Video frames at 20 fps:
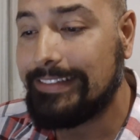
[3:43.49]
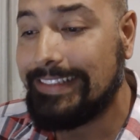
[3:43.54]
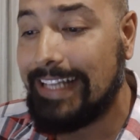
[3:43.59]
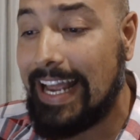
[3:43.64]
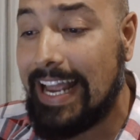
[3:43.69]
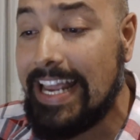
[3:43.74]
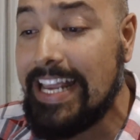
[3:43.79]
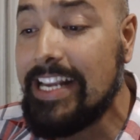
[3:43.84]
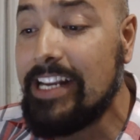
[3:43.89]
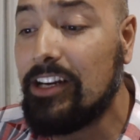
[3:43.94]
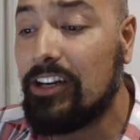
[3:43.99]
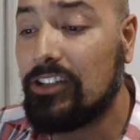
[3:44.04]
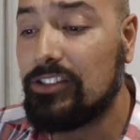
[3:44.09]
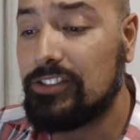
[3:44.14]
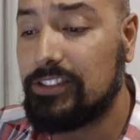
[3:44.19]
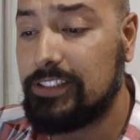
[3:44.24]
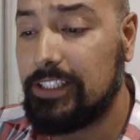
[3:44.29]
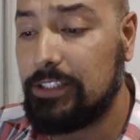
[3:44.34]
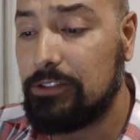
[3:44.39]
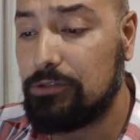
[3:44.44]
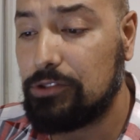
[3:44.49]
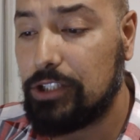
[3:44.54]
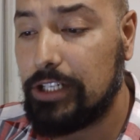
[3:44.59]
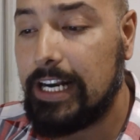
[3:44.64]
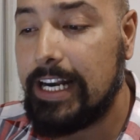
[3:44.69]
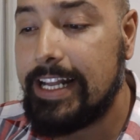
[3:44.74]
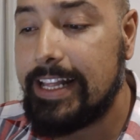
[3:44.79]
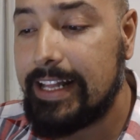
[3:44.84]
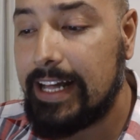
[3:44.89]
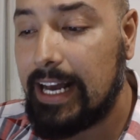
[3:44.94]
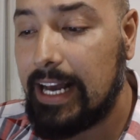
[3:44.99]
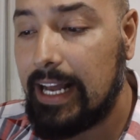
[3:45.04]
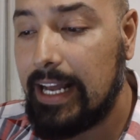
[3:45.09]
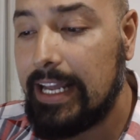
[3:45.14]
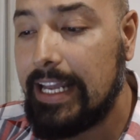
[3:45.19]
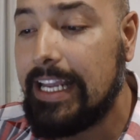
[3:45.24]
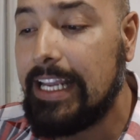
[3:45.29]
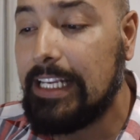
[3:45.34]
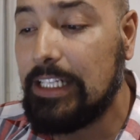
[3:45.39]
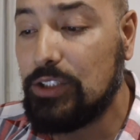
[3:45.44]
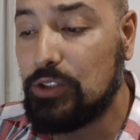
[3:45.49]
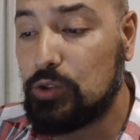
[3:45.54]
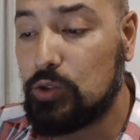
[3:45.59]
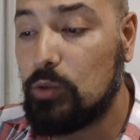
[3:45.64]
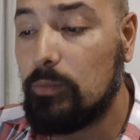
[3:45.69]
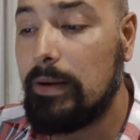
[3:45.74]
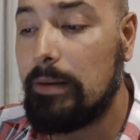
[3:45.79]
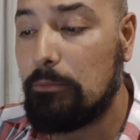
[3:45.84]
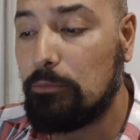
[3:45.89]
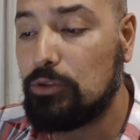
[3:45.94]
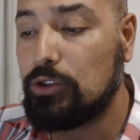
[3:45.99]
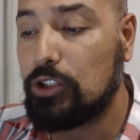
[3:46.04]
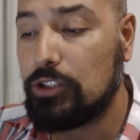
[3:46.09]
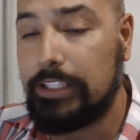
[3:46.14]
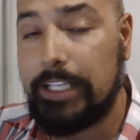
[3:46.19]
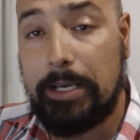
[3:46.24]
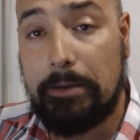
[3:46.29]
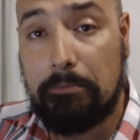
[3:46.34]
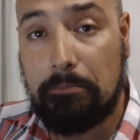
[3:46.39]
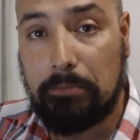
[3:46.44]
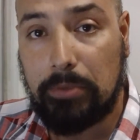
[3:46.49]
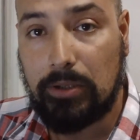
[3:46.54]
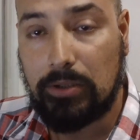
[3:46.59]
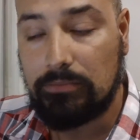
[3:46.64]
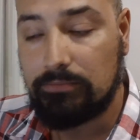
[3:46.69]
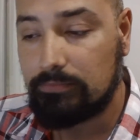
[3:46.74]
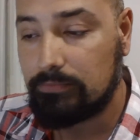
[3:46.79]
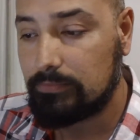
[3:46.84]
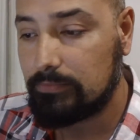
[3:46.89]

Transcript: de inconstitucionalidad insume mucho tiempo.